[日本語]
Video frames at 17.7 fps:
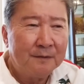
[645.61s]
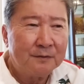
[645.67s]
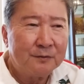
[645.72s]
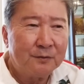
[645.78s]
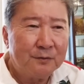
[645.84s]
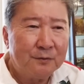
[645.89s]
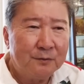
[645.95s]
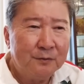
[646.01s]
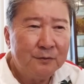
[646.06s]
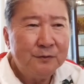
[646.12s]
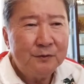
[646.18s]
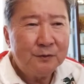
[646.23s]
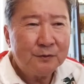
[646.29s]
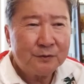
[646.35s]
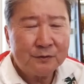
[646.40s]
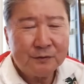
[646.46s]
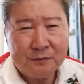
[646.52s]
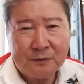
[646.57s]
それを運
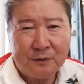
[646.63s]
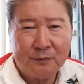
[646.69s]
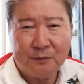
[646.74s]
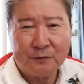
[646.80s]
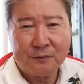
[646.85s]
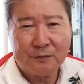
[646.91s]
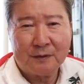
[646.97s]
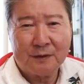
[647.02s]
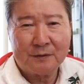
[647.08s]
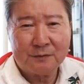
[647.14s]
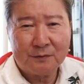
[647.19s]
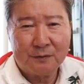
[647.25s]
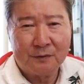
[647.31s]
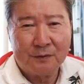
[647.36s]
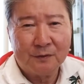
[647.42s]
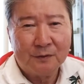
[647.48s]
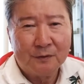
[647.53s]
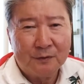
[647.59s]
用するっていうことになる
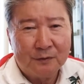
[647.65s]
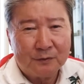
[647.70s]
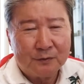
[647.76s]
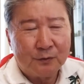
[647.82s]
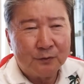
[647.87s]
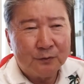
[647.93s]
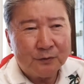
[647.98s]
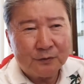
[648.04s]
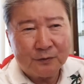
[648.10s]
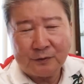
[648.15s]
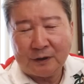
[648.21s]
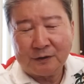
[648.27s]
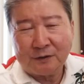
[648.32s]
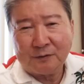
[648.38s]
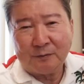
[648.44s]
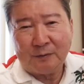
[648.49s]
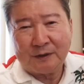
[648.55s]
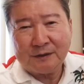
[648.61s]
と、その人た
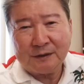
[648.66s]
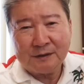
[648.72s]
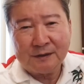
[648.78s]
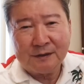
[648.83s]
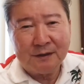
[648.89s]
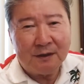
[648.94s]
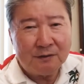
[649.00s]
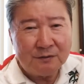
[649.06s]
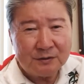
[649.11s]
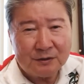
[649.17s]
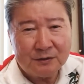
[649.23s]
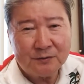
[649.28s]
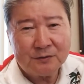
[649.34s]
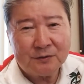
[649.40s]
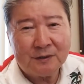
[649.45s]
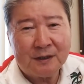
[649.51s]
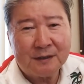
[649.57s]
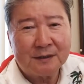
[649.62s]
ちとまた違う仕
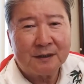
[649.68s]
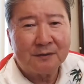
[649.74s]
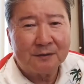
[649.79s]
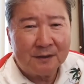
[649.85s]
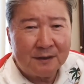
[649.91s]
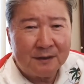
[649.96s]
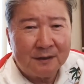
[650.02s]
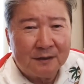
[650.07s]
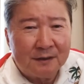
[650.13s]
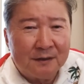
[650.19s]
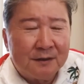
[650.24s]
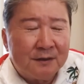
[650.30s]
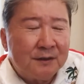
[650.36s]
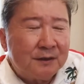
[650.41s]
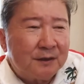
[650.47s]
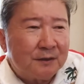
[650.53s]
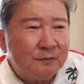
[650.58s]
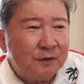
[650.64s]
事なんだよね。
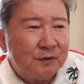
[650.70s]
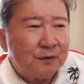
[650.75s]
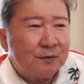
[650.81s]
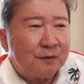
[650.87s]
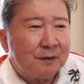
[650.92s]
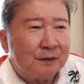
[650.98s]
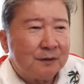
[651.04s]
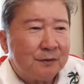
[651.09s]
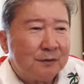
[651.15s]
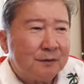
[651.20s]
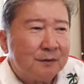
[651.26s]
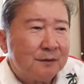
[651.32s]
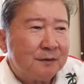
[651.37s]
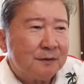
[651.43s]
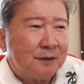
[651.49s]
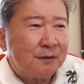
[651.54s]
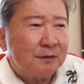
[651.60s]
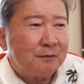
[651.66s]
だからむしろ例
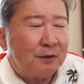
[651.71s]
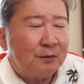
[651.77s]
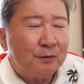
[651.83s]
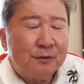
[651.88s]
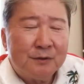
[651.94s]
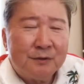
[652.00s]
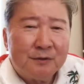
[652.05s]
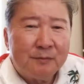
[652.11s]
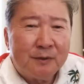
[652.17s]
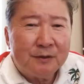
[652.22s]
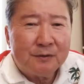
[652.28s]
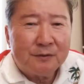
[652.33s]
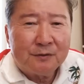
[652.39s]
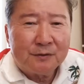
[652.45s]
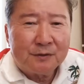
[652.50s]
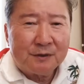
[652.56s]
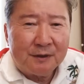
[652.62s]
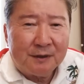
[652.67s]
えば法律勉
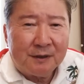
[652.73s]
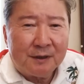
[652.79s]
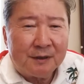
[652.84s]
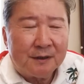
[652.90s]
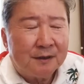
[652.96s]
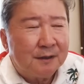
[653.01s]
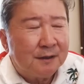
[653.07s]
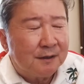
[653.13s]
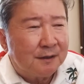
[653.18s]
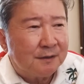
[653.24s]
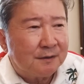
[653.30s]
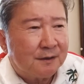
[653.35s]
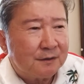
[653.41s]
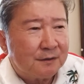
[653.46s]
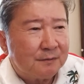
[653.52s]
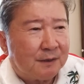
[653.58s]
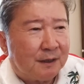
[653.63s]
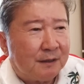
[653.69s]
強して、例え
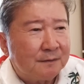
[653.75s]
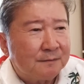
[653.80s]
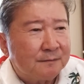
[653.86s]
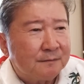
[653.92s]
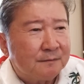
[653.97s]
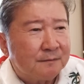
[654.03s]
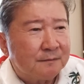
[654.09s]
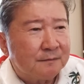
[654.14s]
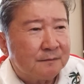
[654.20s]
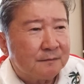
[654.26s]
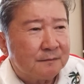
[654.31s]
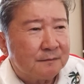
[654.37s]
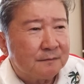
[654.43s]
ばね、